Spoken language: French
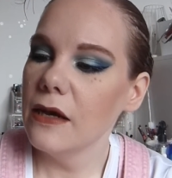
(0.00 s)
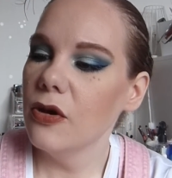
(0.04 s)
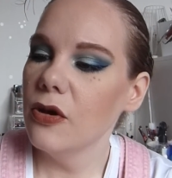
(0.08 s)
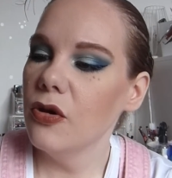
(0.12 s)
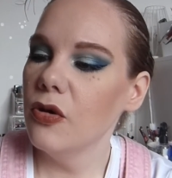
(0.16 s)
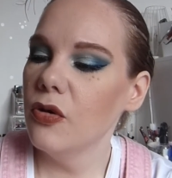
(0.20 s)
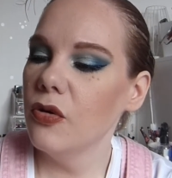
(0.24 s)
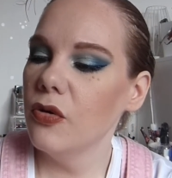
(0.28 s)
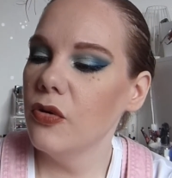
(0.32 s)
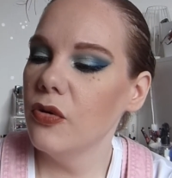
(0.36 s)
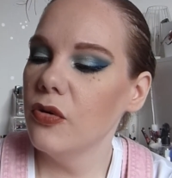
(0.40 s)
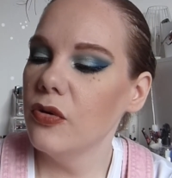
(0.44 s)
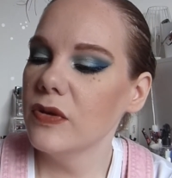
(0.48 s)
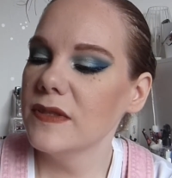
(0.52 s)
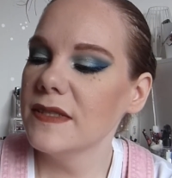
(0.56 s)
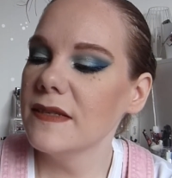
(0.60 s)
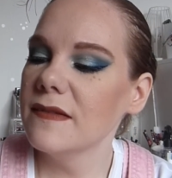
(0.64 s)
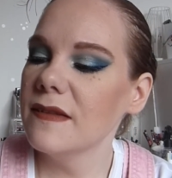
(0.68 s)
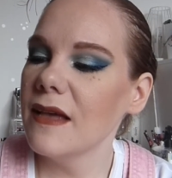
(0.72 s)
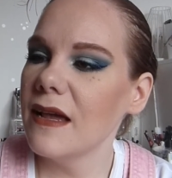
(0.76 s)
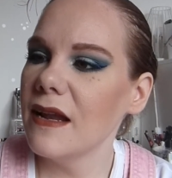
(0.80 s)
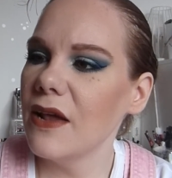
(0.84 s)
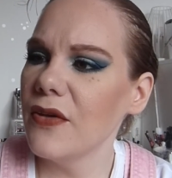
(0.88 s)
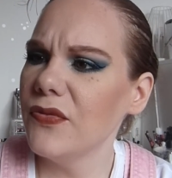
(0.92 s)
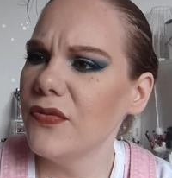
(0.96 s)
Euh,
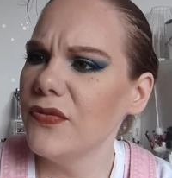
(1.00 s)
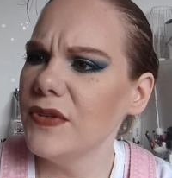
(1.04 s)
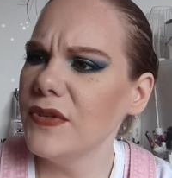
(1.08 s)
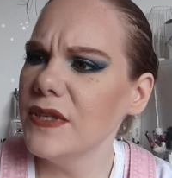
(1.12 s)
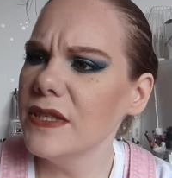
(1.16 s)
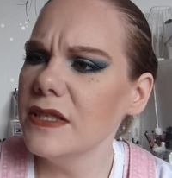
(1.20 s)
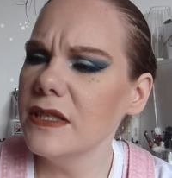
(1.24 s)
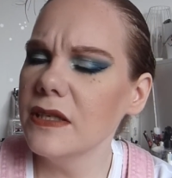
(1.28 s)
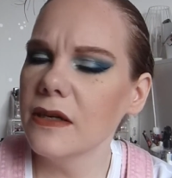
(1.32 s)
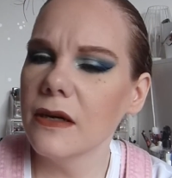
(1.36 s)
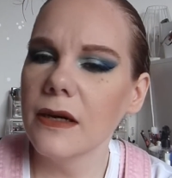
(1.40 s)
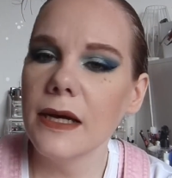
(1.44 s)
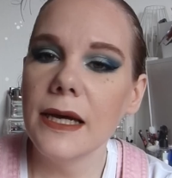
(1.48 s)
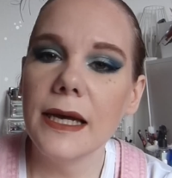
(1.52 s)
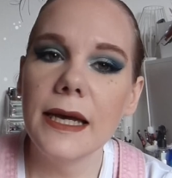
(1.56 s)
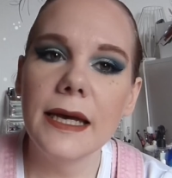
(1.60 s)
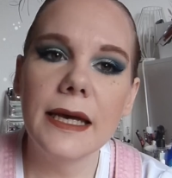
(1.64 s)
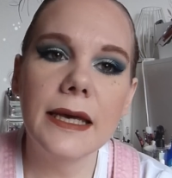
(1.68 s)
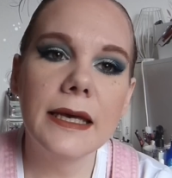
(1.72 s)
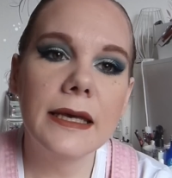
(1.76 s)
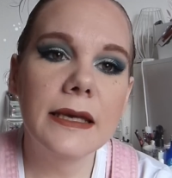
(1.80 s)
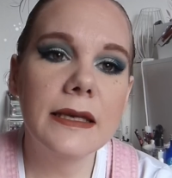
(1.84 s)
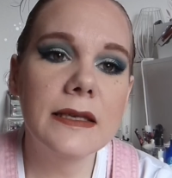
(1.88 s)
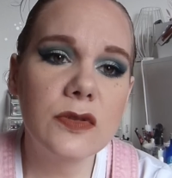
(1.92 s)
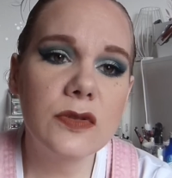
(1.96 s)
c'était à la figue
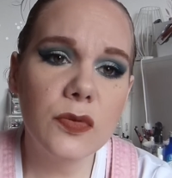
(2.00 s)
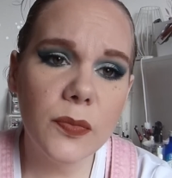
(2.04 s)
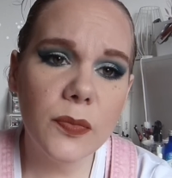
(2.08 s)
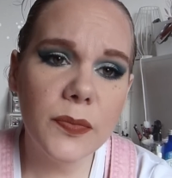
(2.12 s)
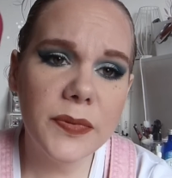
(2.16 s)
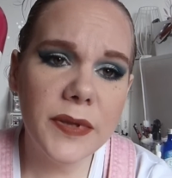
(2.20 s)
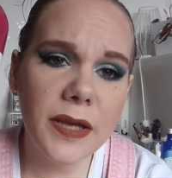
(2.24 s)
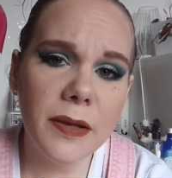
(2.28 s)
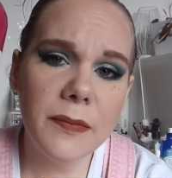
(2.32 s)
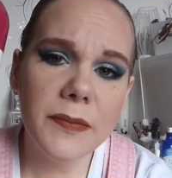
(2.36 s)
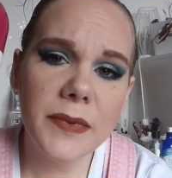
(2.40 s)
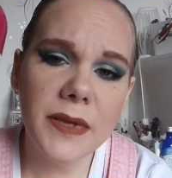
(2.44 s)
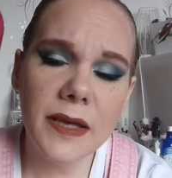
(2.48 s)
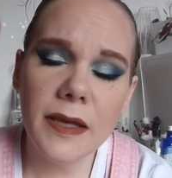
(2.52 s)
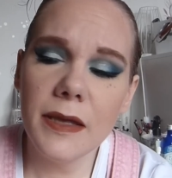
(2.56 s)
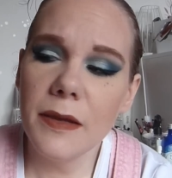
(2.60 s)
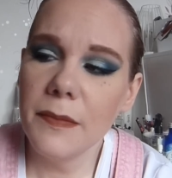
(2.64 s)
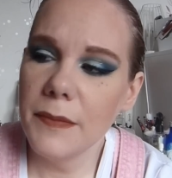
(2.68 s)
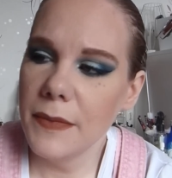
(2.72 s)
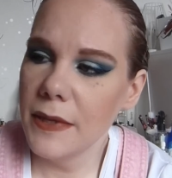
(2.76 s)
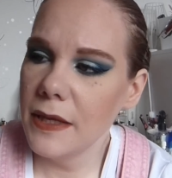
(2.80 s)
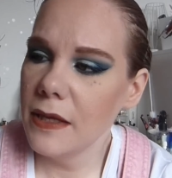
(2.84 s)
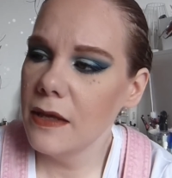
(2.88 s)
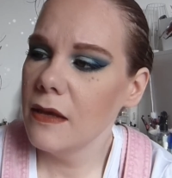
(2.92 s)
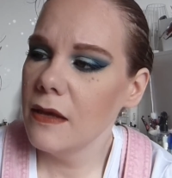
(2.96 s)
et ils ont bien bien
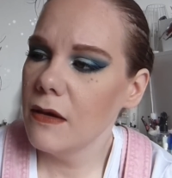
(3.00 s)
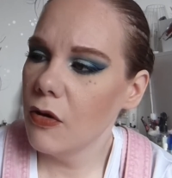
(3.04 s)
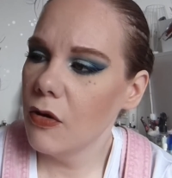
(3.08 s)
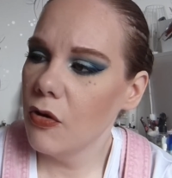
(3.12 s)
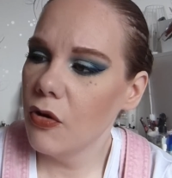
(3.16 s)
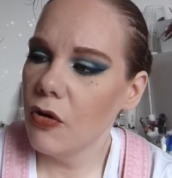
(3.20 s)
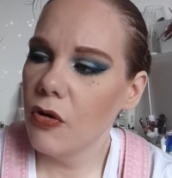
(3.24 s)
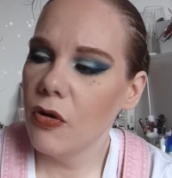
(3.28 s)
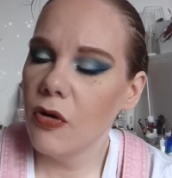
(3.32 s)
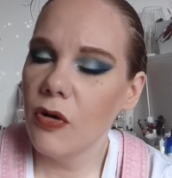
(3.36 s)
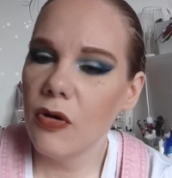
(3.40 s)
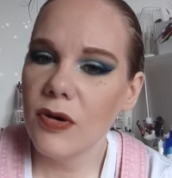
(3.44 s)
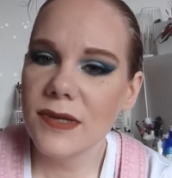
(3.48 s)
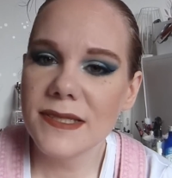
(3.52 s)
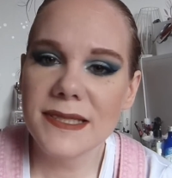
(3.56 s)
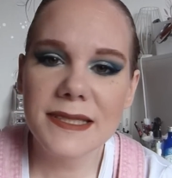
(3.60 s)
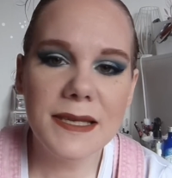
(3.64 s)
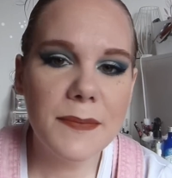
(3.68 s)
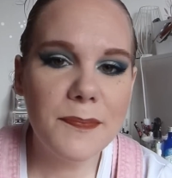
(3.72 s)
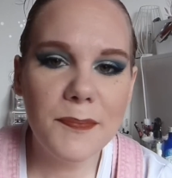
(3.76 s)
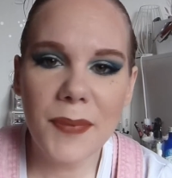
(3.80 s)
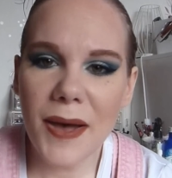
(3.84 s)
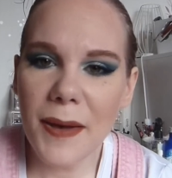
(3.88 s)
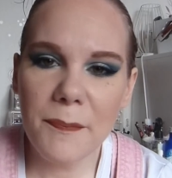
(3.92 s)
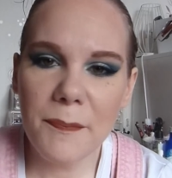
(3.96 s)
aimé. Euh,
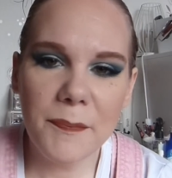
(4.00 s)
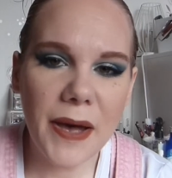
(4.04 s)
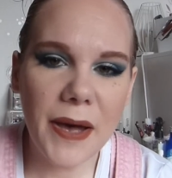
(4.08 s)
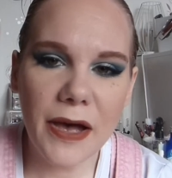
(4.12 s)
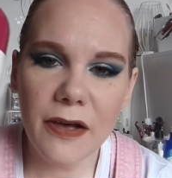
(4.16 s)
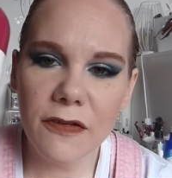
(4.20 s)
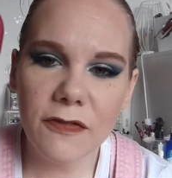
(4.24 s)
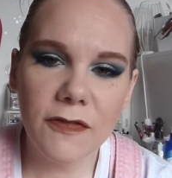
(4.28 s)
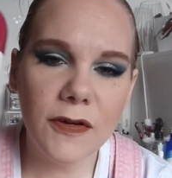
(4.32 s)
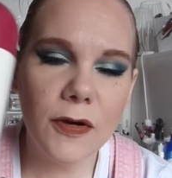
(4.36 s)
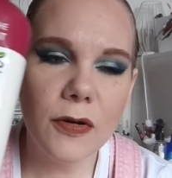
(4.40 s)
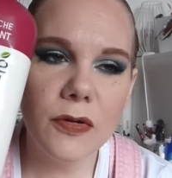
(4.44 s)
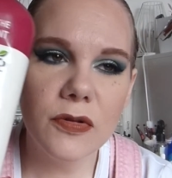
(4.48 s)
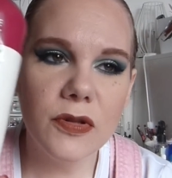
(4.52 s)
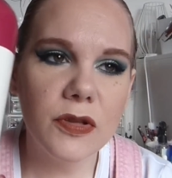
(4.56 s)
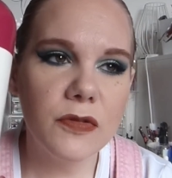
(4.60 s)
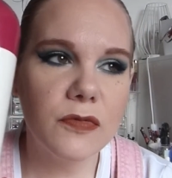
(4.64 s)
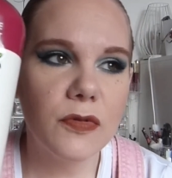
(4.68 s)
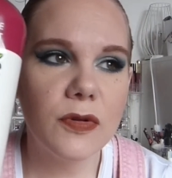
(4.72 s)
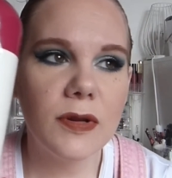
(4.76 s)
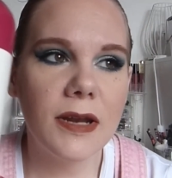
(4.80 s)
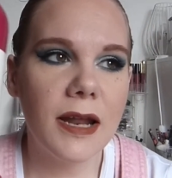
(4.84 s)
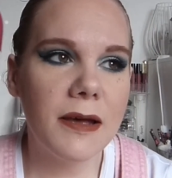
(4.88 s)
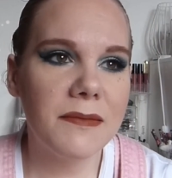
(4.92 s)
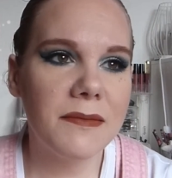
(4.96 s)
c'est pas parfait au
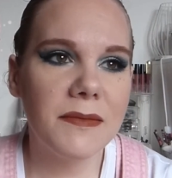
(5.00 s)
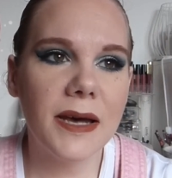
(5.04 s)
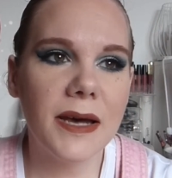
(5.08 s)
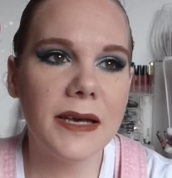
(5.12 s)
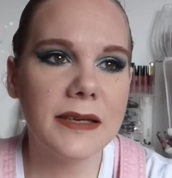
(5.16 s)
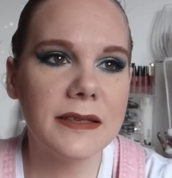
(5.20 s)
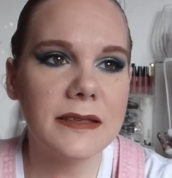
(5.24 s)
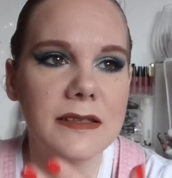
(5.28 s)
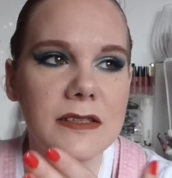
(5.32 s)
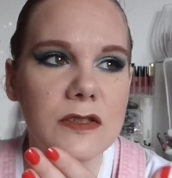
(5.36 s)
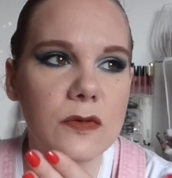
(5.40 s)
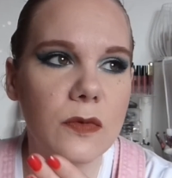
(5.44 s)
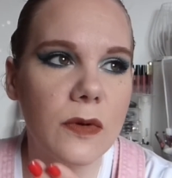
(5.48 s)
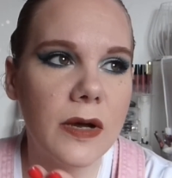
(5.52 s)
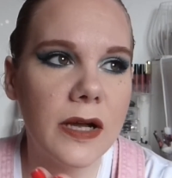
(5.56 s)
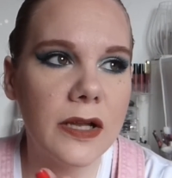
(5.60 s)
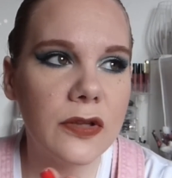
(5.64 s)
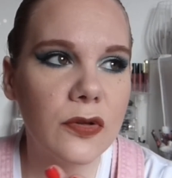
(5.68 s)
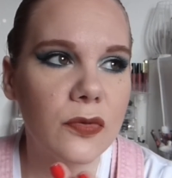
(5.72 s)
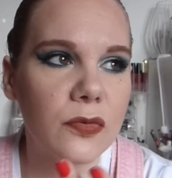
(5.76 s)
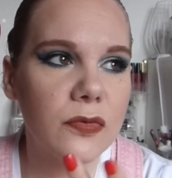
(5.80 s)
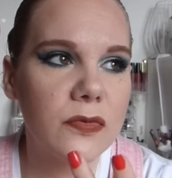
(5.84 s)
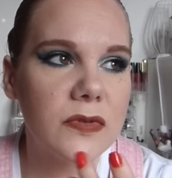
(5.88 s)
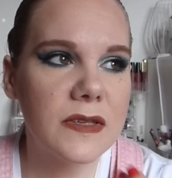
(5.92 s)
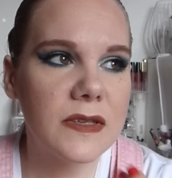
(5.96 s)
niveau de la marque, ils ont un
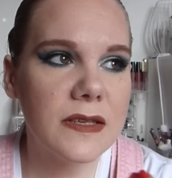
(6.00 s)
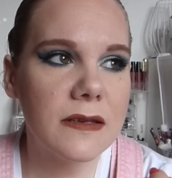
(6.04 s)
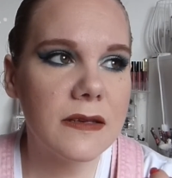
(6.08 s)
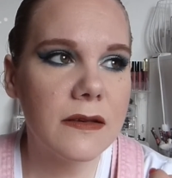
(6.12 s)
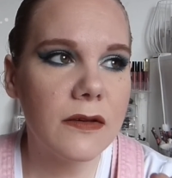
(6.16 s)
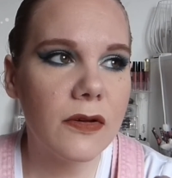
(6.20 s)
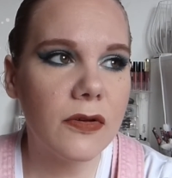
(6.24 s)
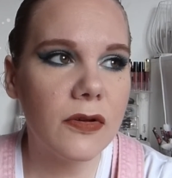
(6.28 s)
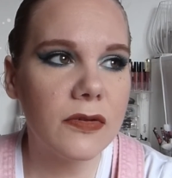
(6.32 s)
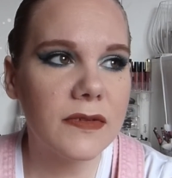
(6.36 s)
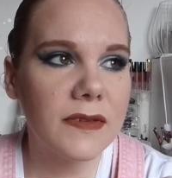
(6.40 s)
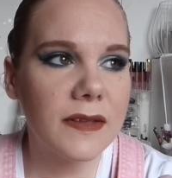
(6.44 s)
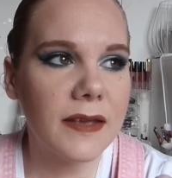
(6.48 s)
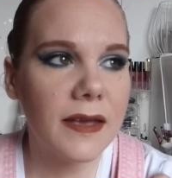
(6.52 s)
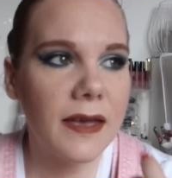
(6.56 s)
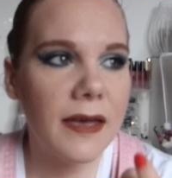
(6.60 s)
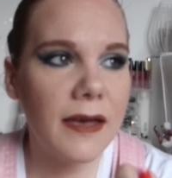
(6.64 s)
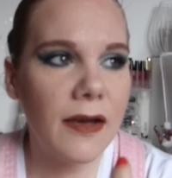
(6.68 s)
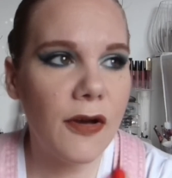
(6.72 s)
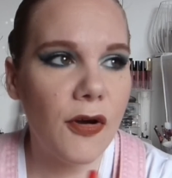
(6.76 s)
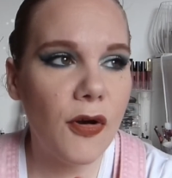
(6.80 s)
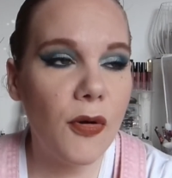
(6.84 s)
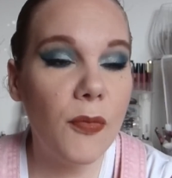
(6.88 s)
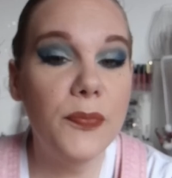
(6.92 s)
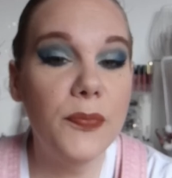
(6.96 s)
nom c'est
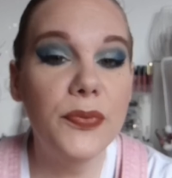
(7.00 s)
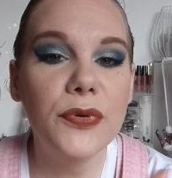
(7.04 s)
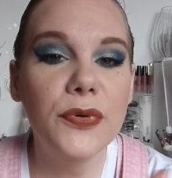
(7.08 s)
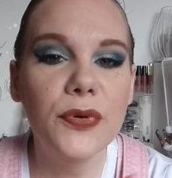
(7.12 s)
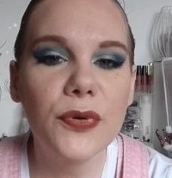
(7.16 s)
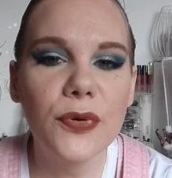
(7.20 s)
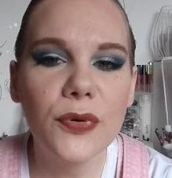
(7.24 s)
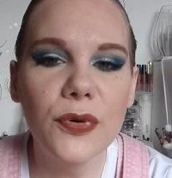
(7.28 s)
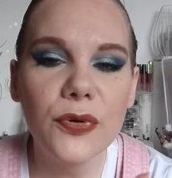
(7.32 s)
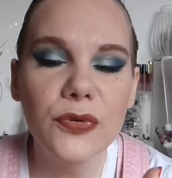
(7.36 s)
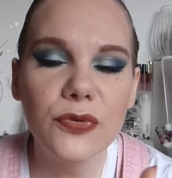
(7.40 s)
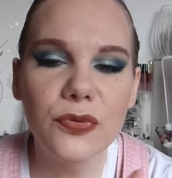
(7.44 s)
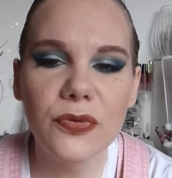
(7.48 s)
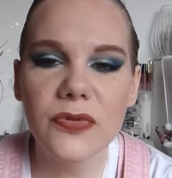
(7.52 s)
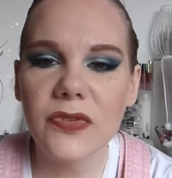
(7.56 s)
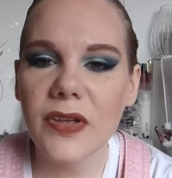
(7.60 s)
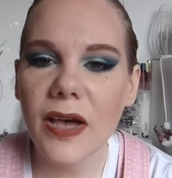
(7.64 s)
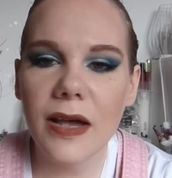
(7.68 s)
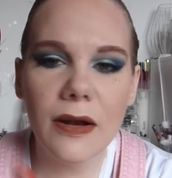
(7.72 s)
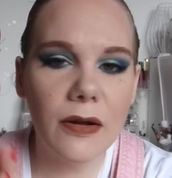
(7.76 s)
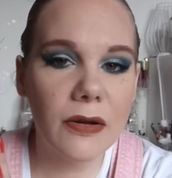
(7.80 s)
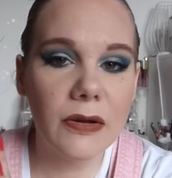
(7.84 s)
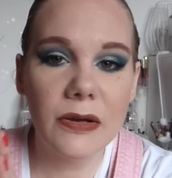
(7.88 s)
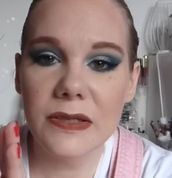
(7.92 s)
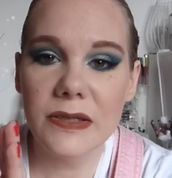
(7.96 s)
très bio, tout ça,
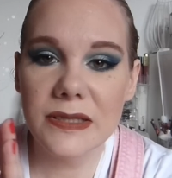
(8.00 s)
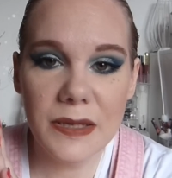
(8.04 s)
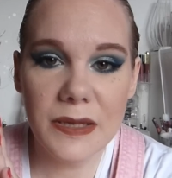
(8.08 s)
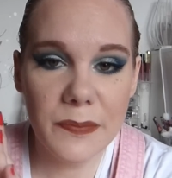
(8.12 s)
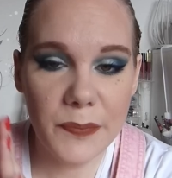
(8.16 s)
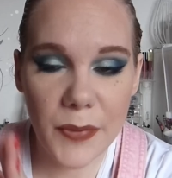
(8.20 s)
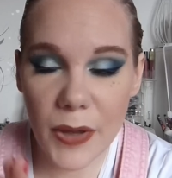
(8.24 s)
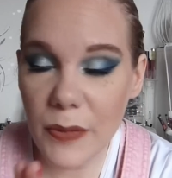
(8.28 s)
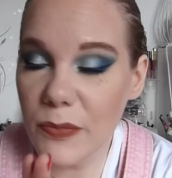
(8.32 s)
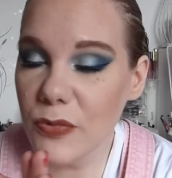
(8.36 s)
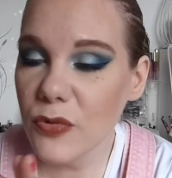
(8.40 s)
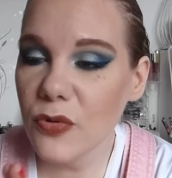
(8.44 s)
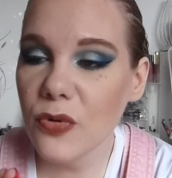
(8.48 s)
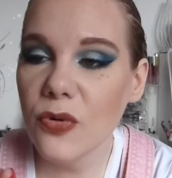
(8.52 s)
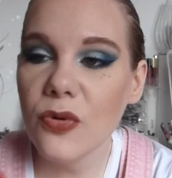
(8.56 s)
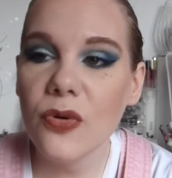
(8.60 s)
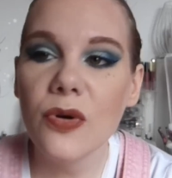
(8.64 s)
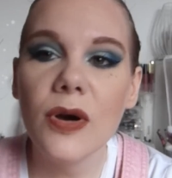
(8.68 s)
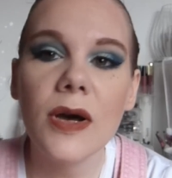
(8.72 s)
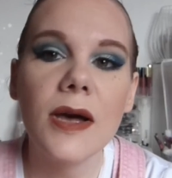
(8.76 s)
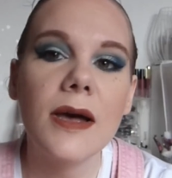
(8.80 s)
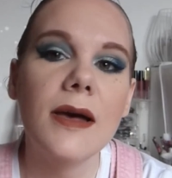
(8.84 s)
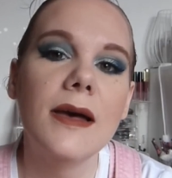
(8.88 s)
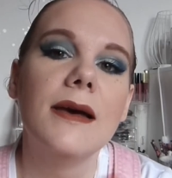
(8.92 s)
alors que c'est pas bio.